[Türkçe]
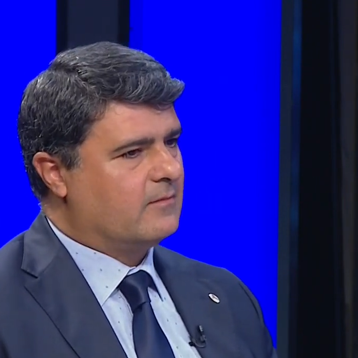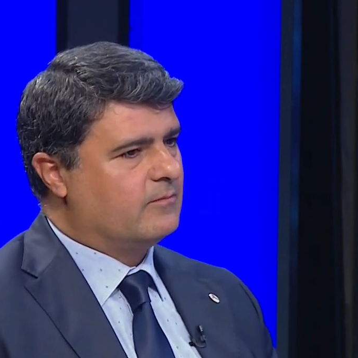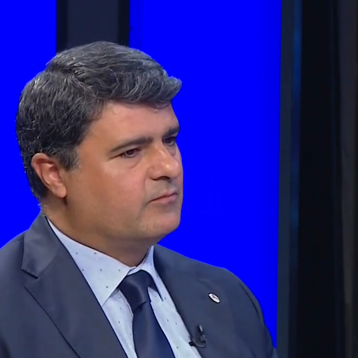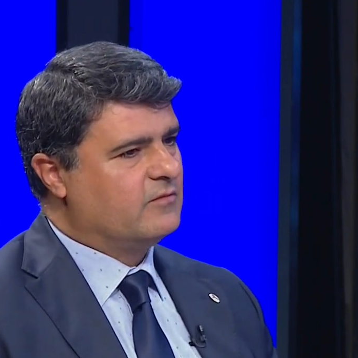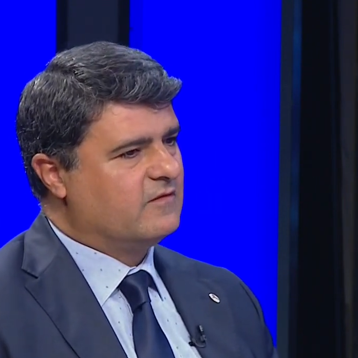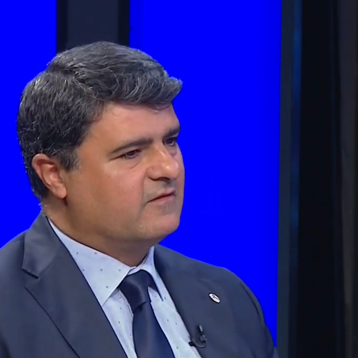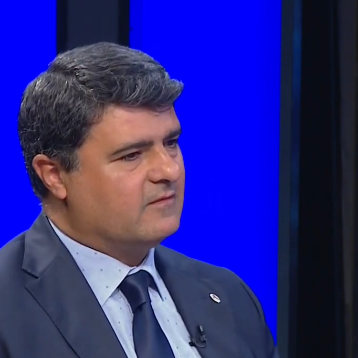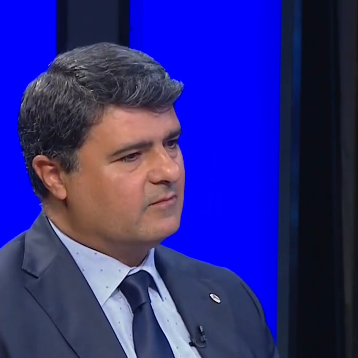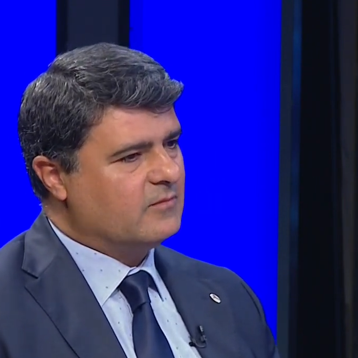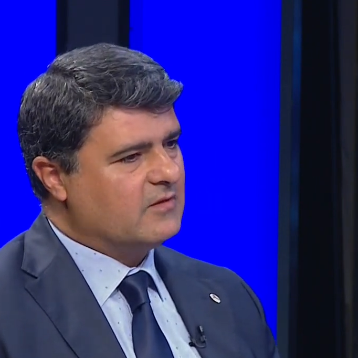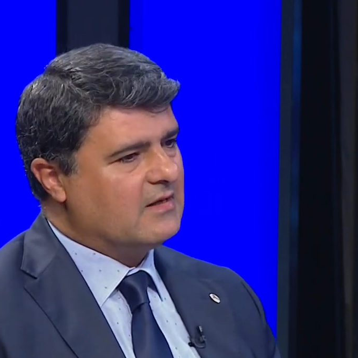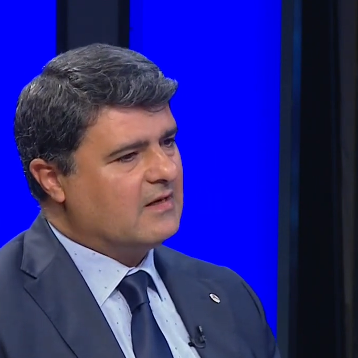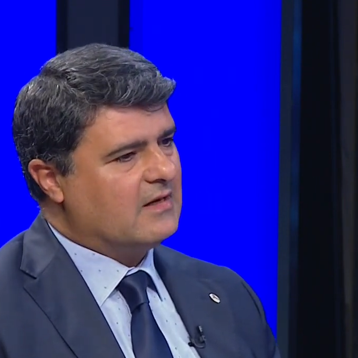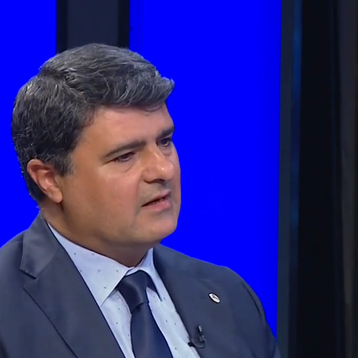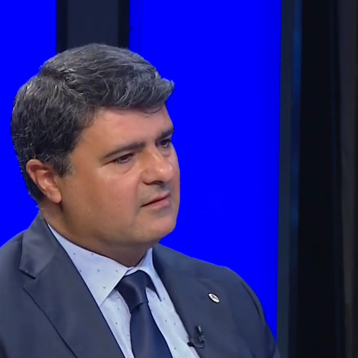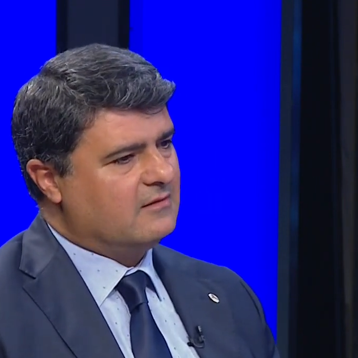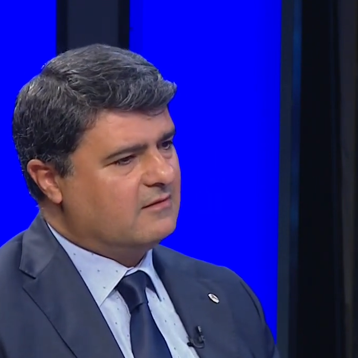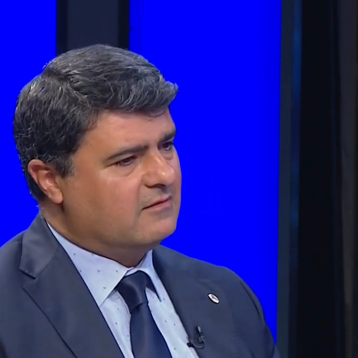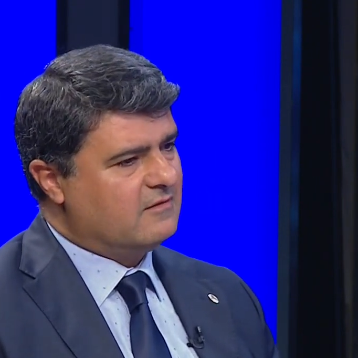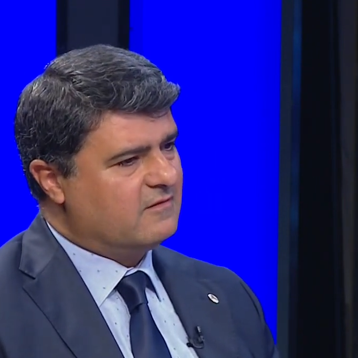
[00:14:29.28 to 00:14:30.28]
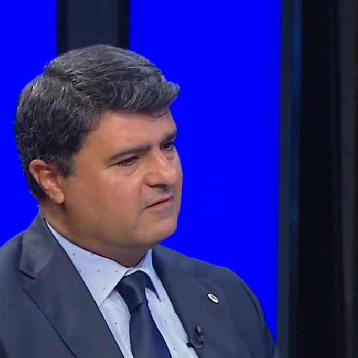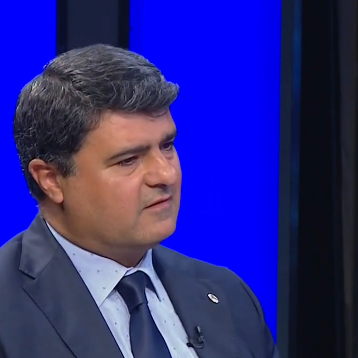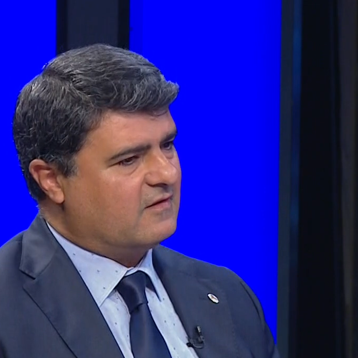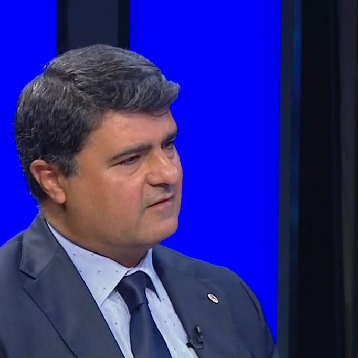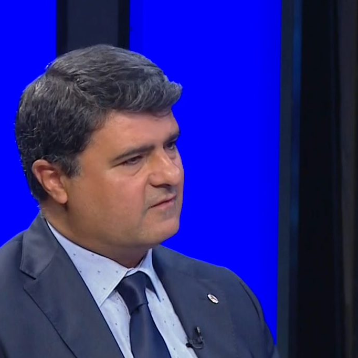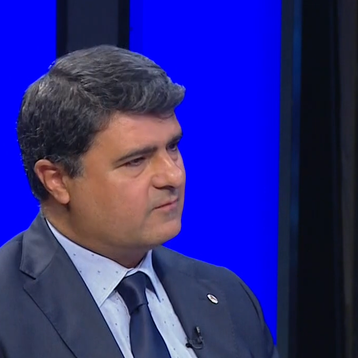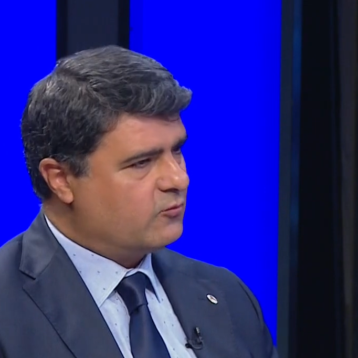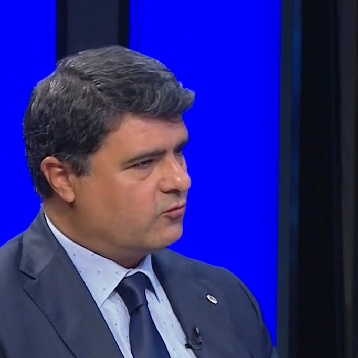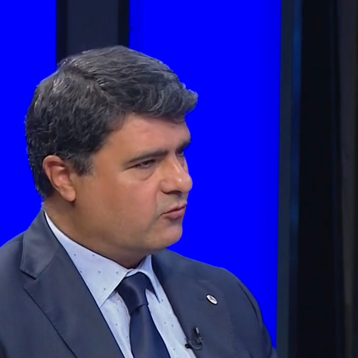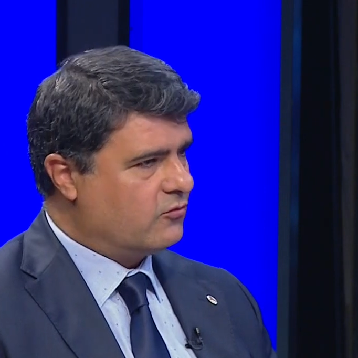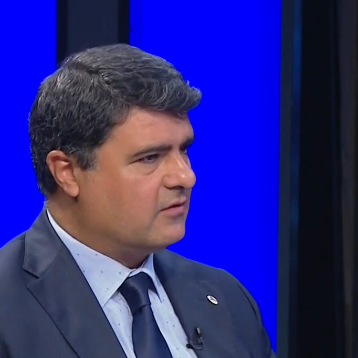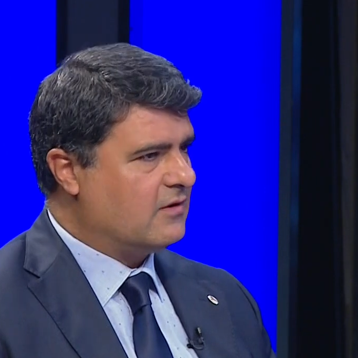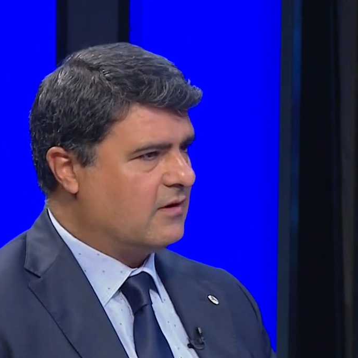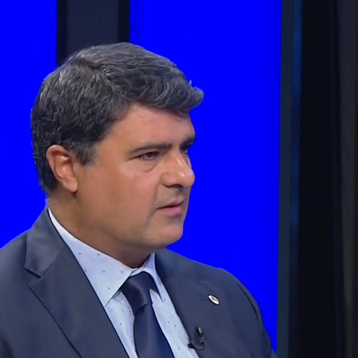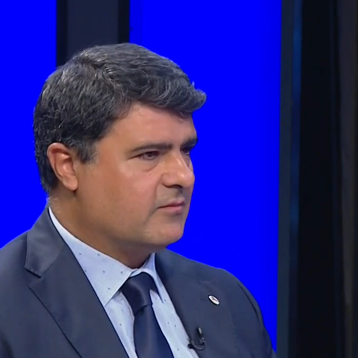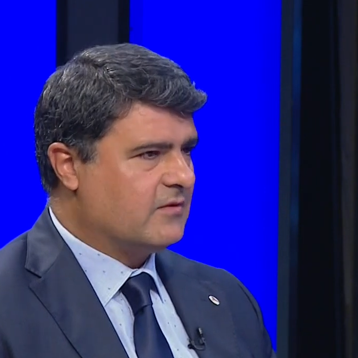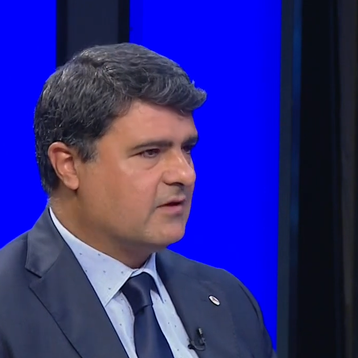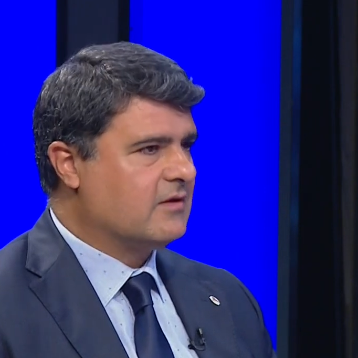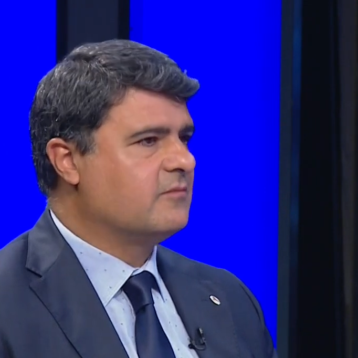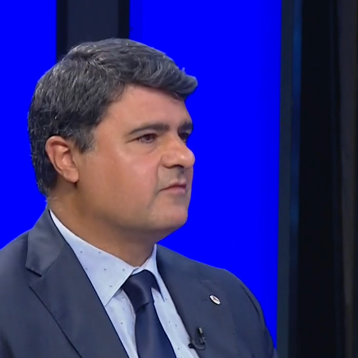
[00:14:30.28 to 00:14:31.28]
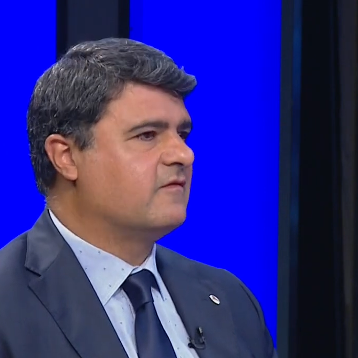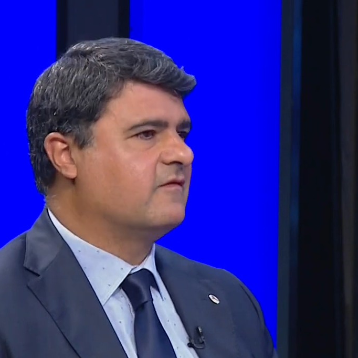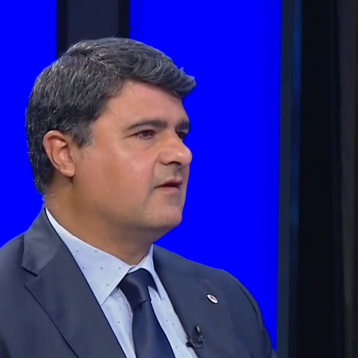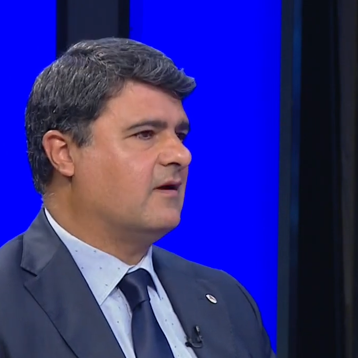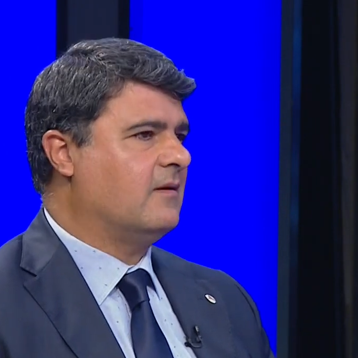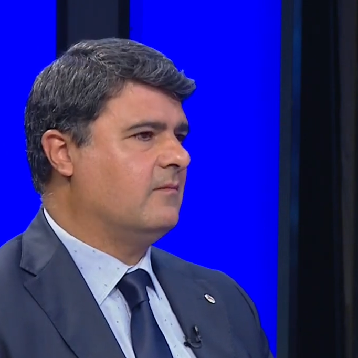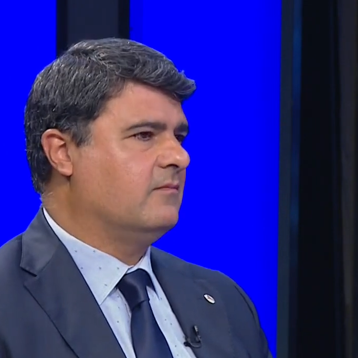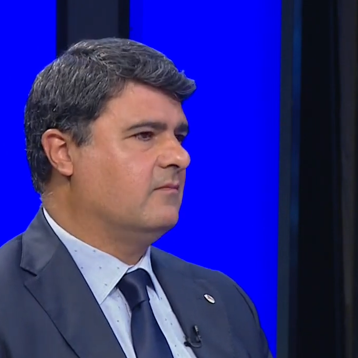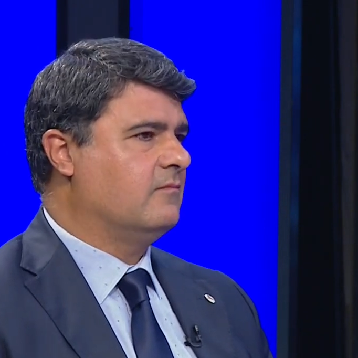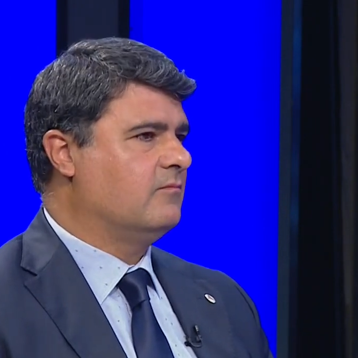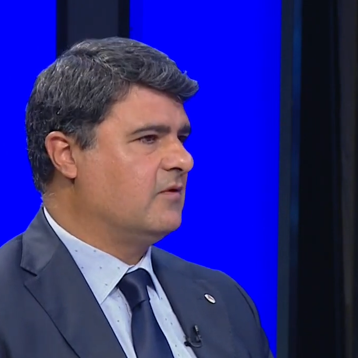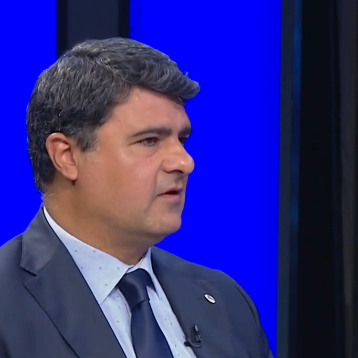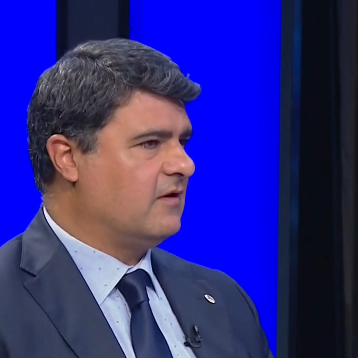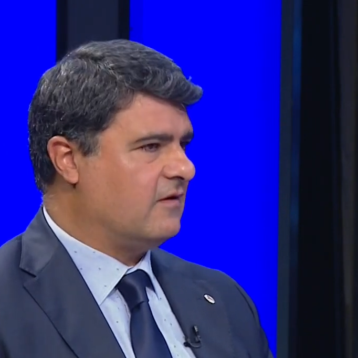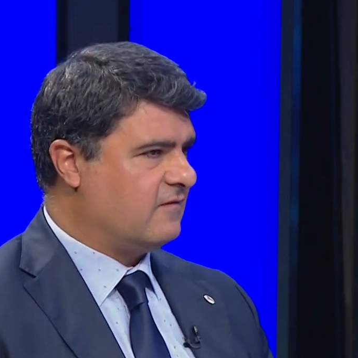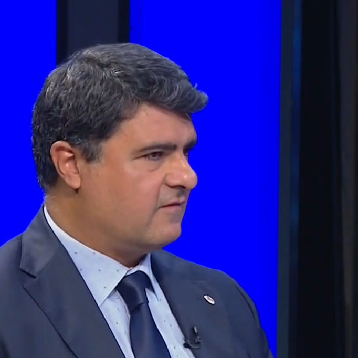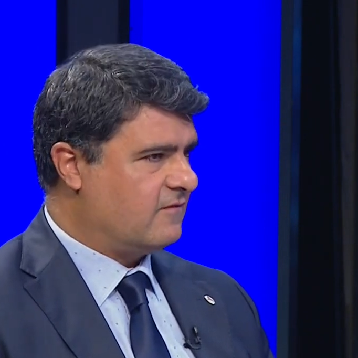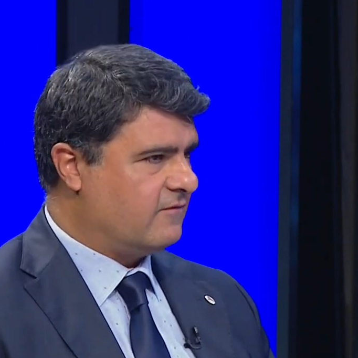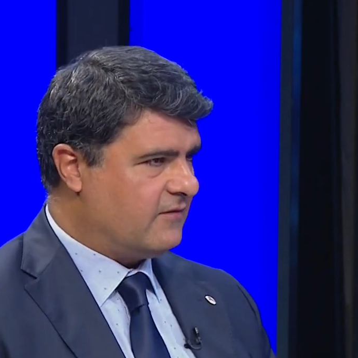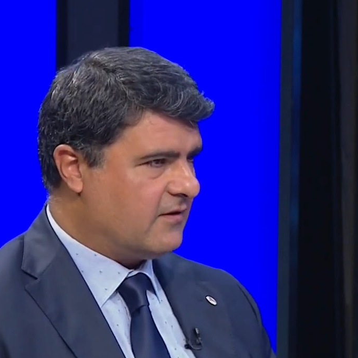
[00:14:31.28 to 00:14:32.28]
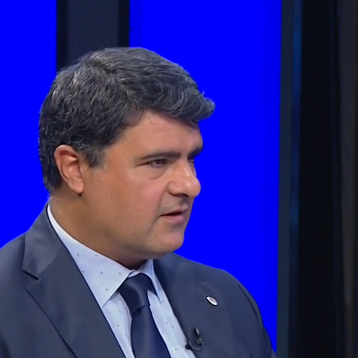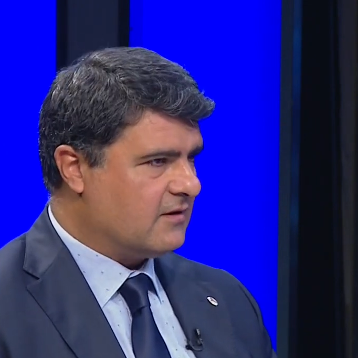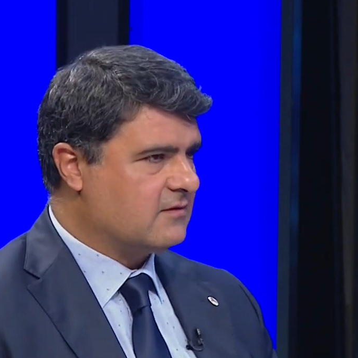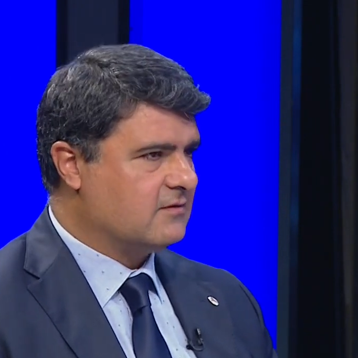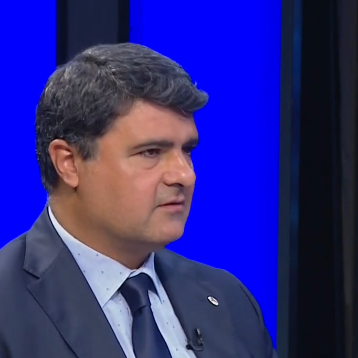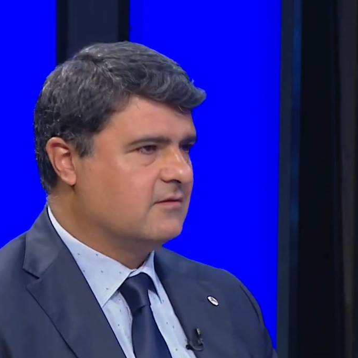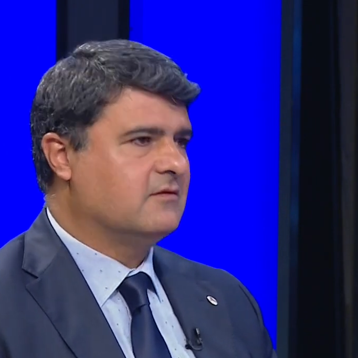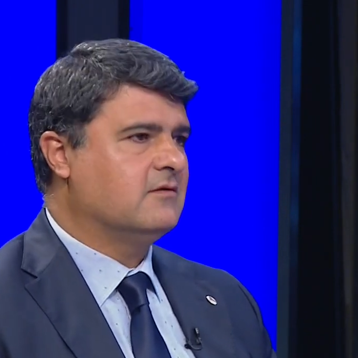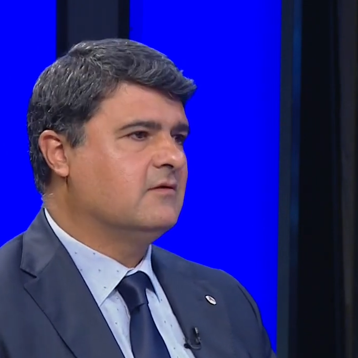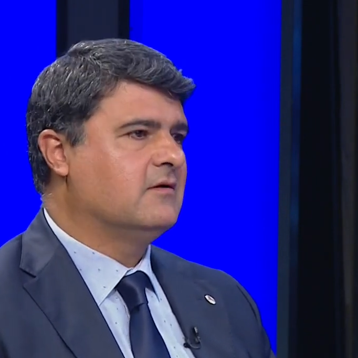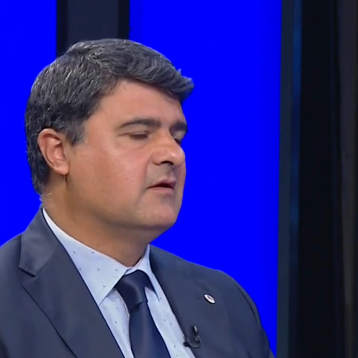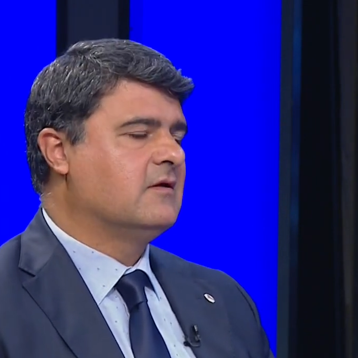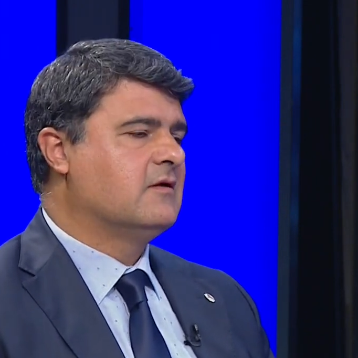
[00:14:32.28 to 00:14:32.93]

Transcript: bizim diğer lisans programlarımızdan biraz farklı.